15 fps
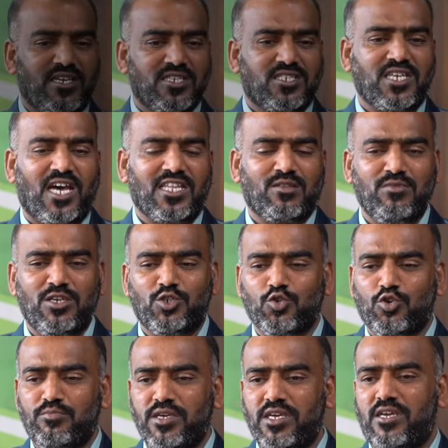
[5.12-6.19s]
के साथ में
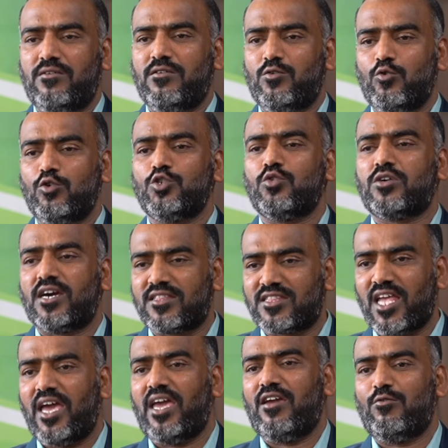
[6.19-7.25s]
जो भी वो जो
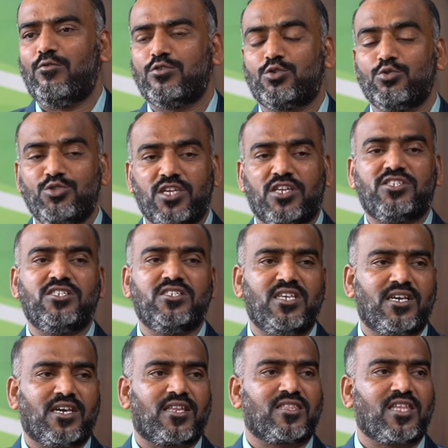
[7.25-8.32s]
करता है वो सुंदर
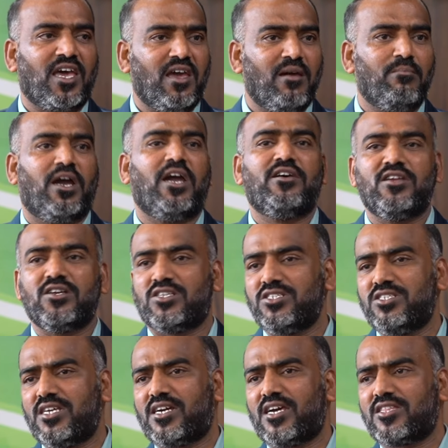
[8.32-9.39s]
चीज़ें करता है भयानक
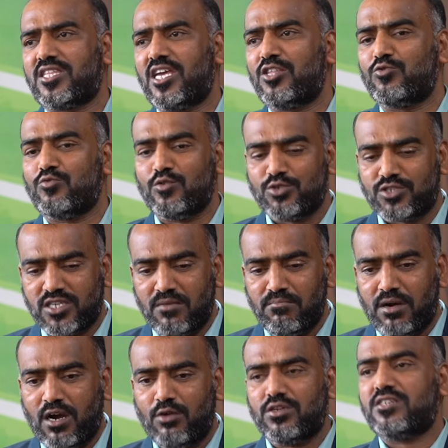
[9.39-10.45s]
चीज़ें करता है तो वो उसके
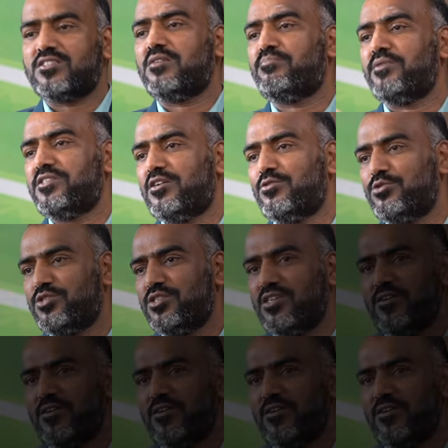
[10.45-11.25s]
भावना से पैदा होती